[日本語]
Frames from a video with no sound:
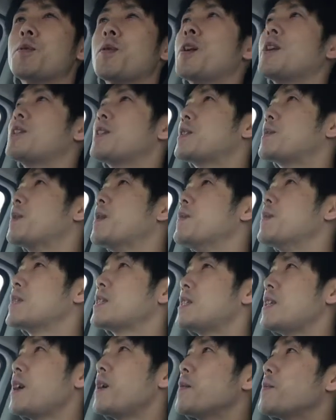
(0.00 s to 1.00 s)
取られてしまいま
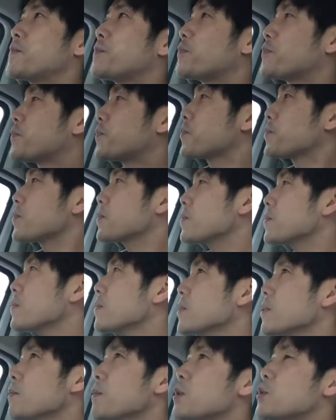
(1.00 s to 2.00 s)
して、
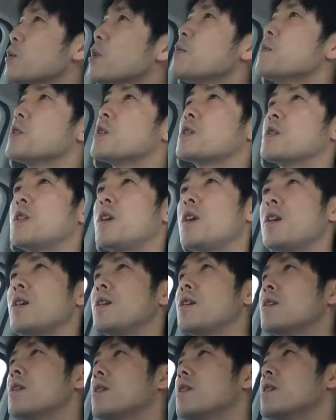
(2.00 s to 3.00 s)
まあ、それもですね